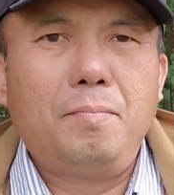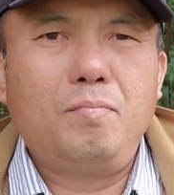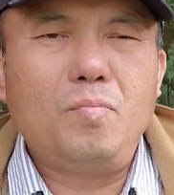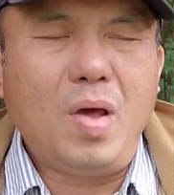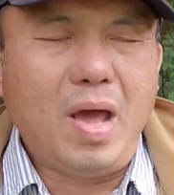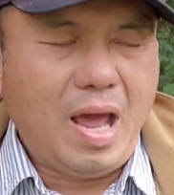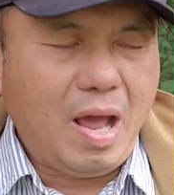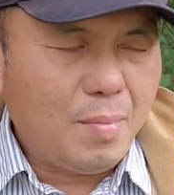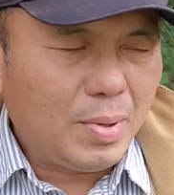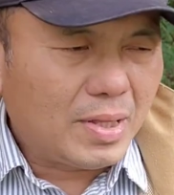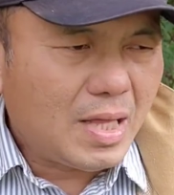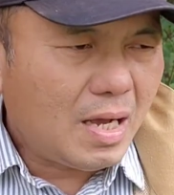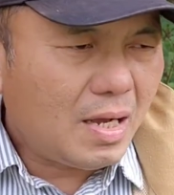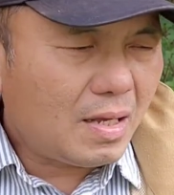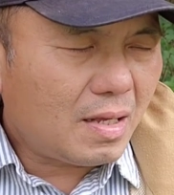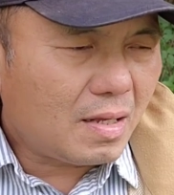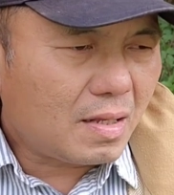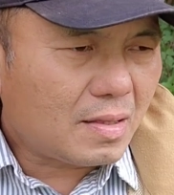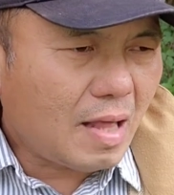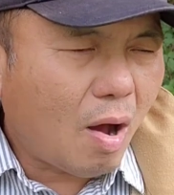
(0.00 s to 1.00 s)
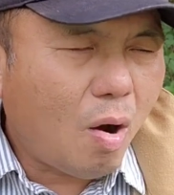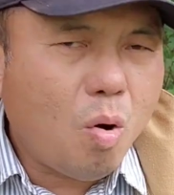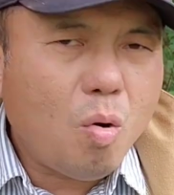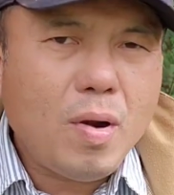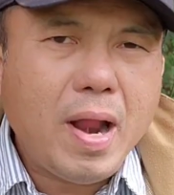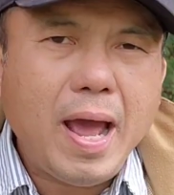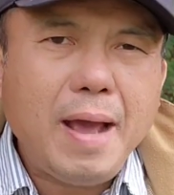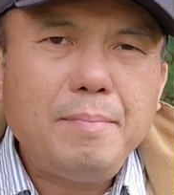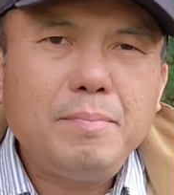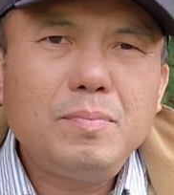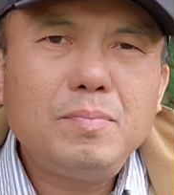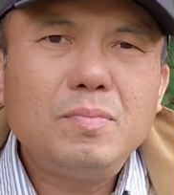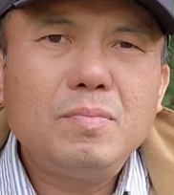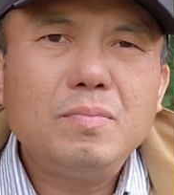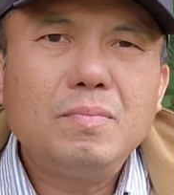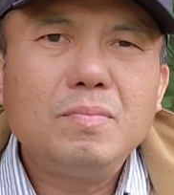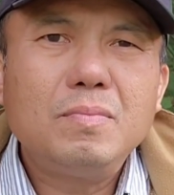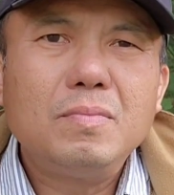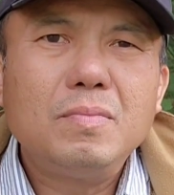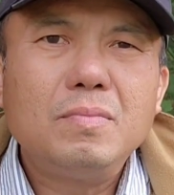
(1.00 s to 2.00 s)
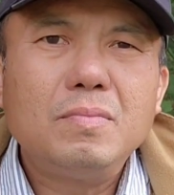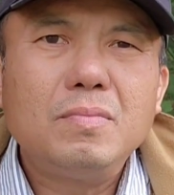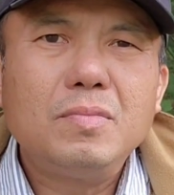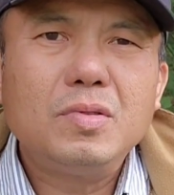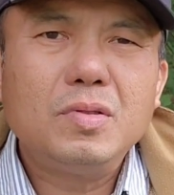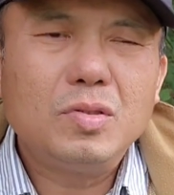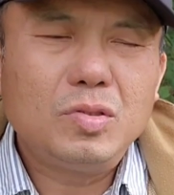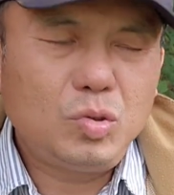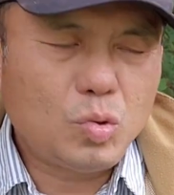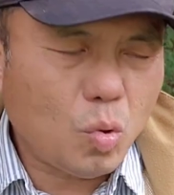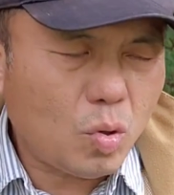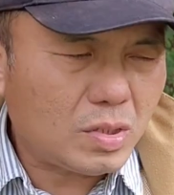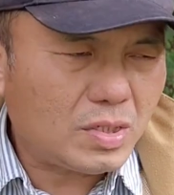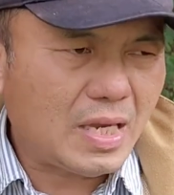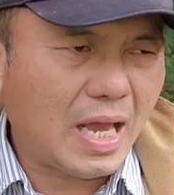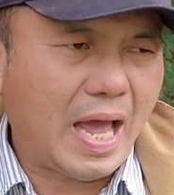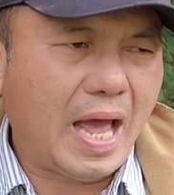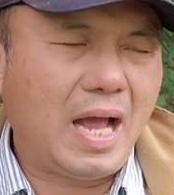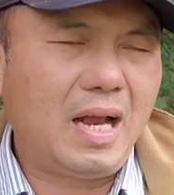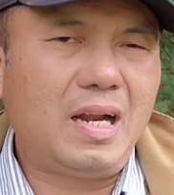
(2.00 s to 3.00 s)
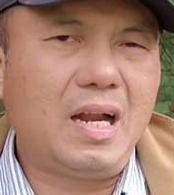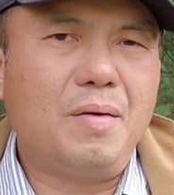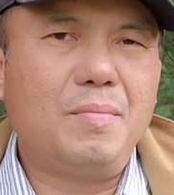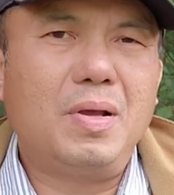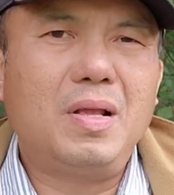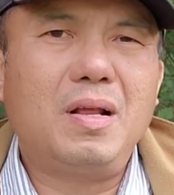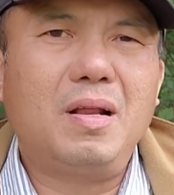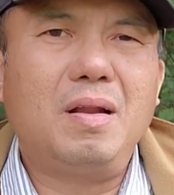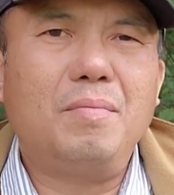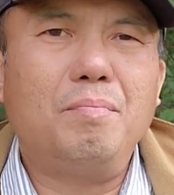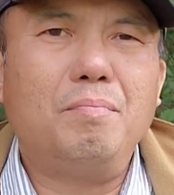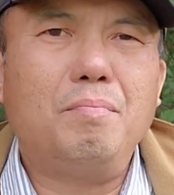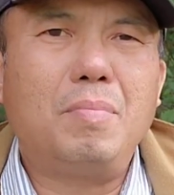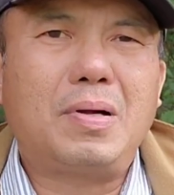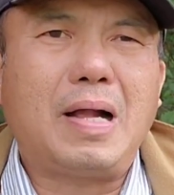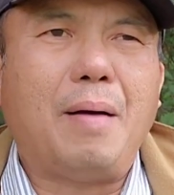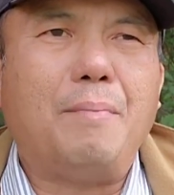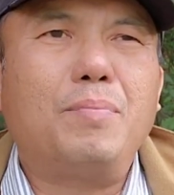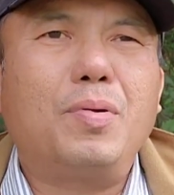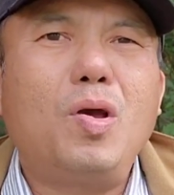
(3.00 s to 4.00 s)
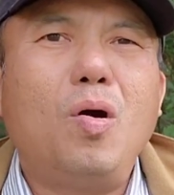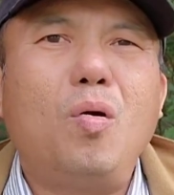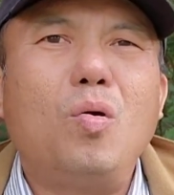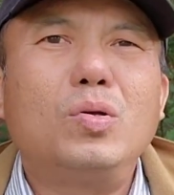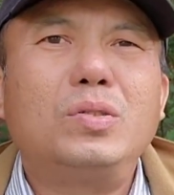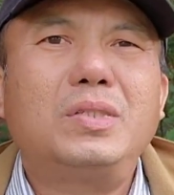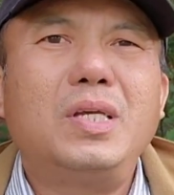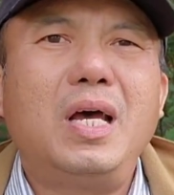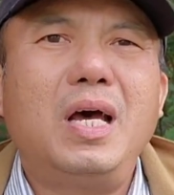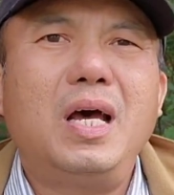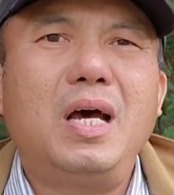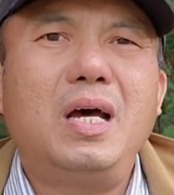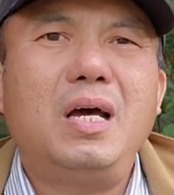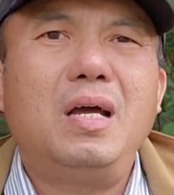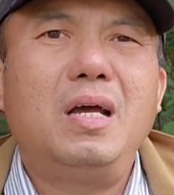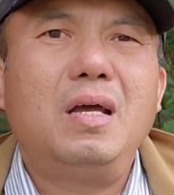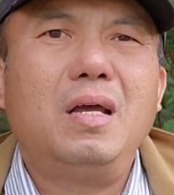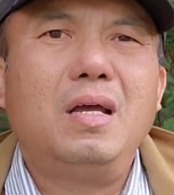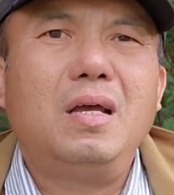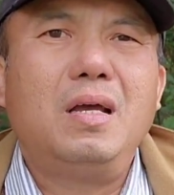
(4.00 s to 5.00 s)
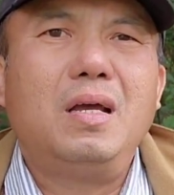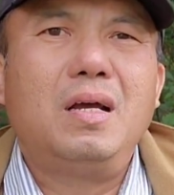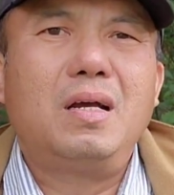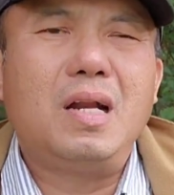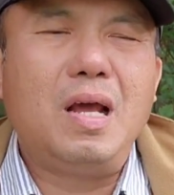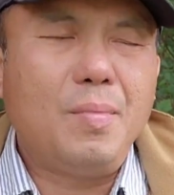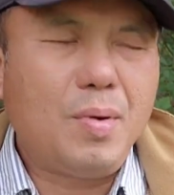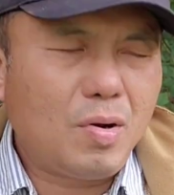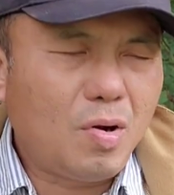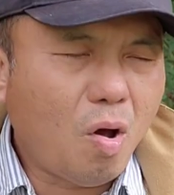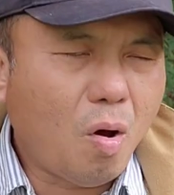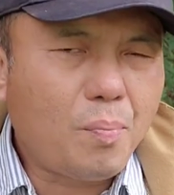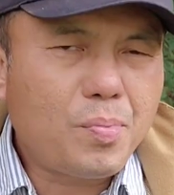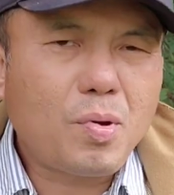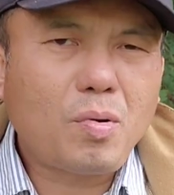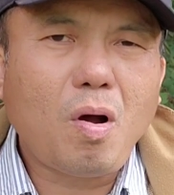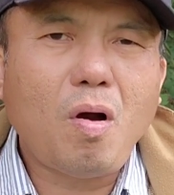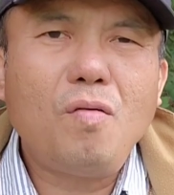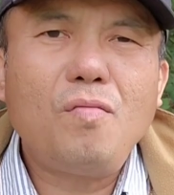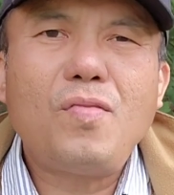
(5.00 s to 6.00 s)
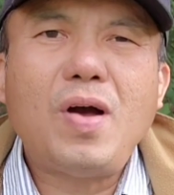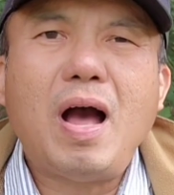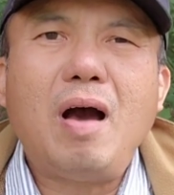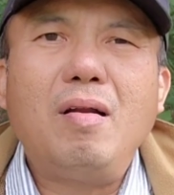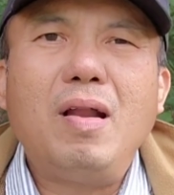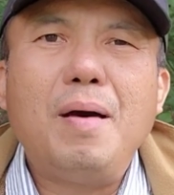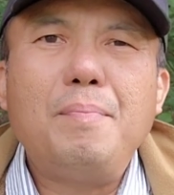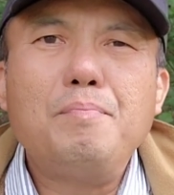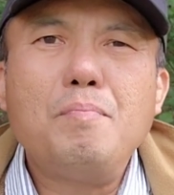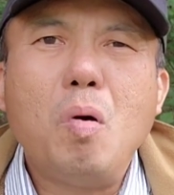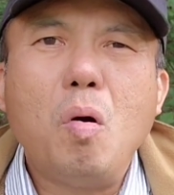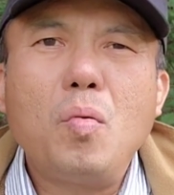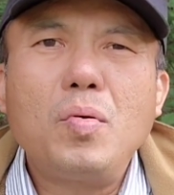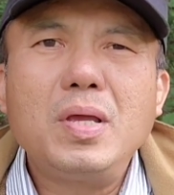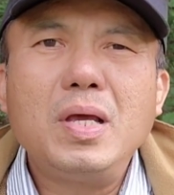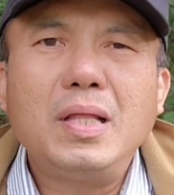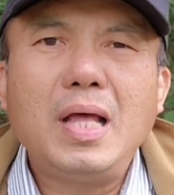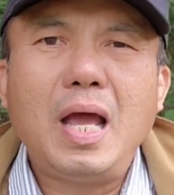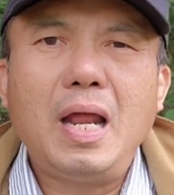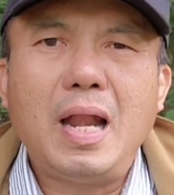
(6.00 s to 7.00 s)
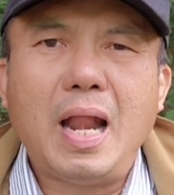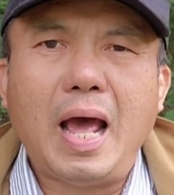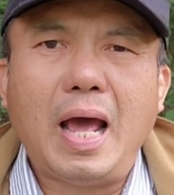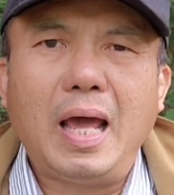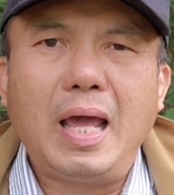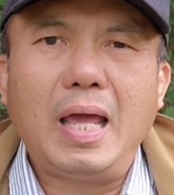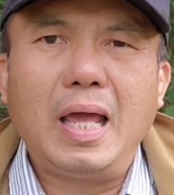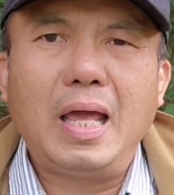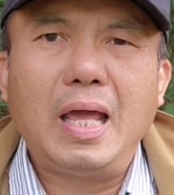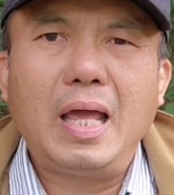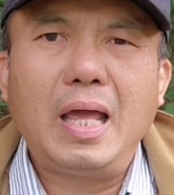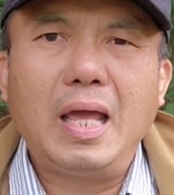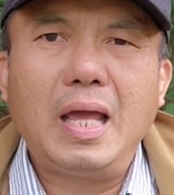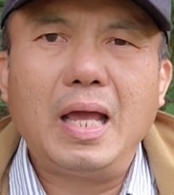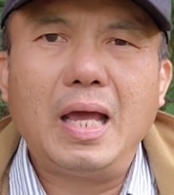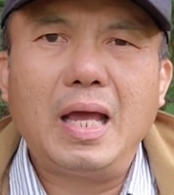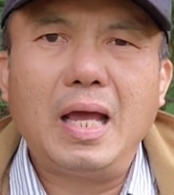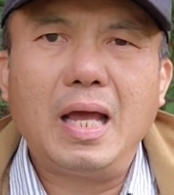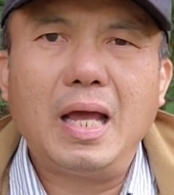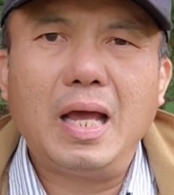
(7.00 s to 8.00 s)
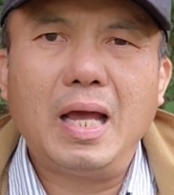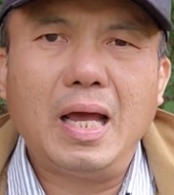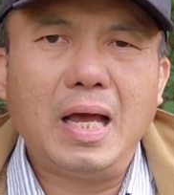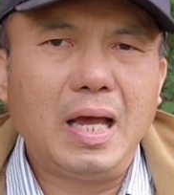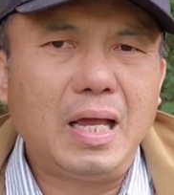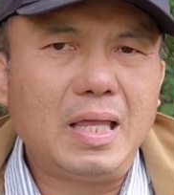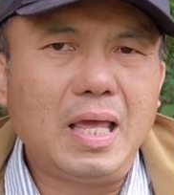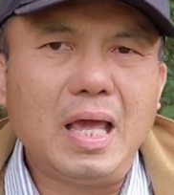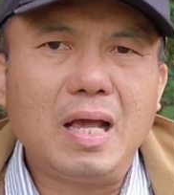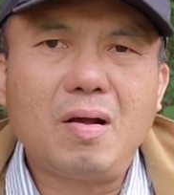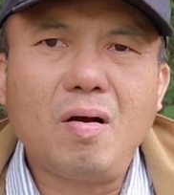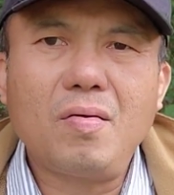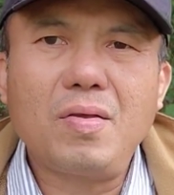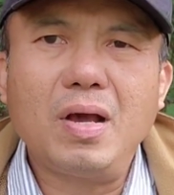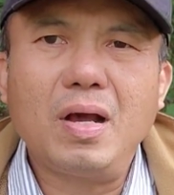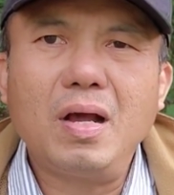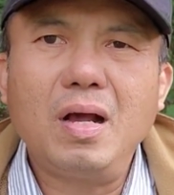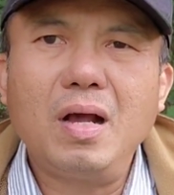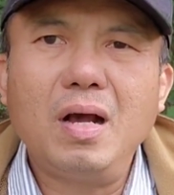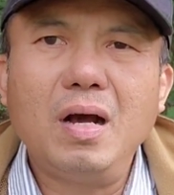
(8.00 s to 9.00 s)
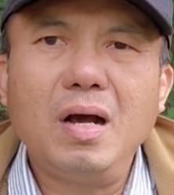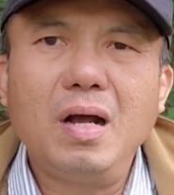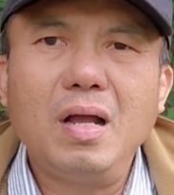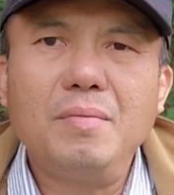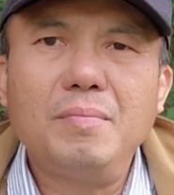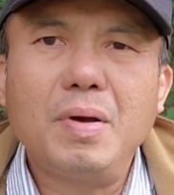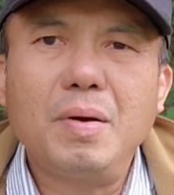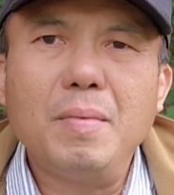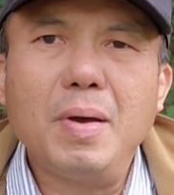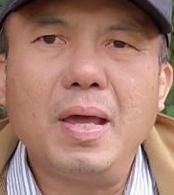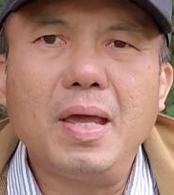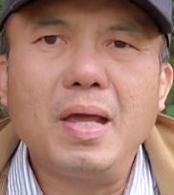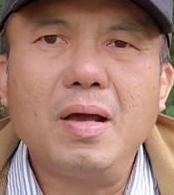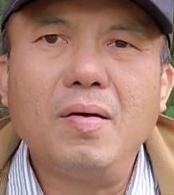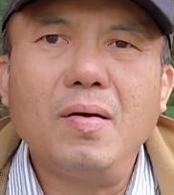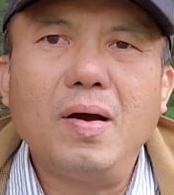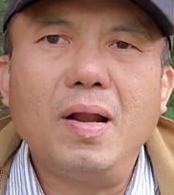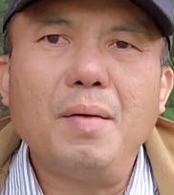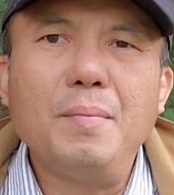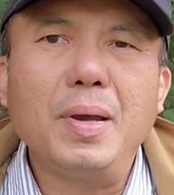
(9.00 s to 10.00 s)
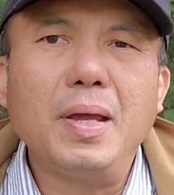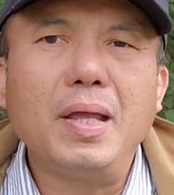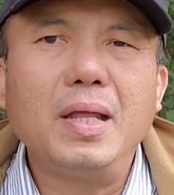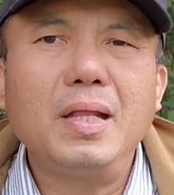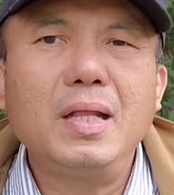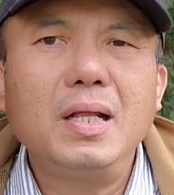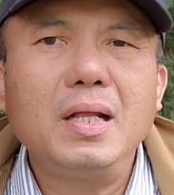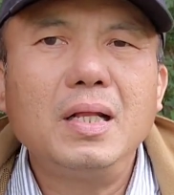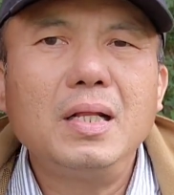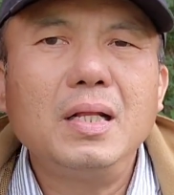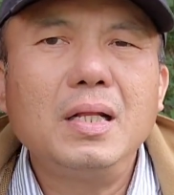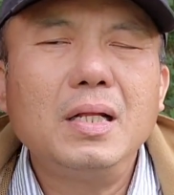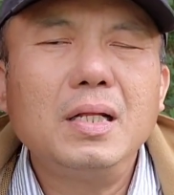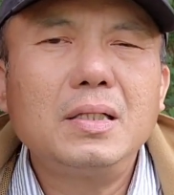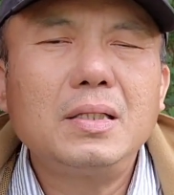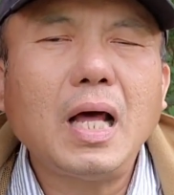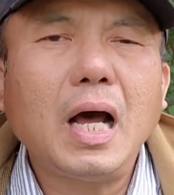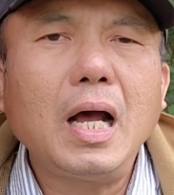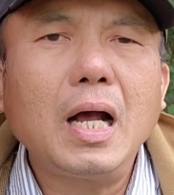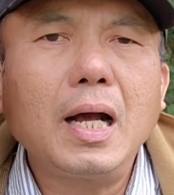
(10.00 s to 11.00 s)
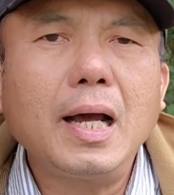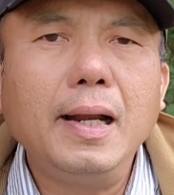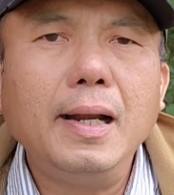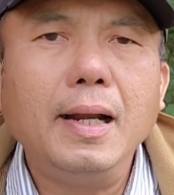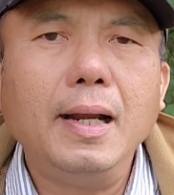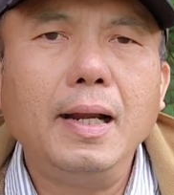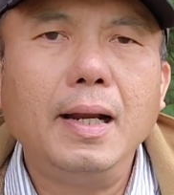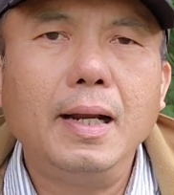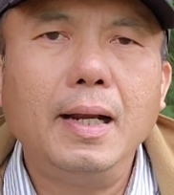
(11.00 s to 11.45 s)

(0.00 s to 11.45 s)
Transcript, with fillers: để mà thức thâu đêm suốt sáng để mà cầm cái hồ sơ để mà nộp cho con vào lớp 1 như thế này à, chỉ có những người mà bị gọi là bị thần kinh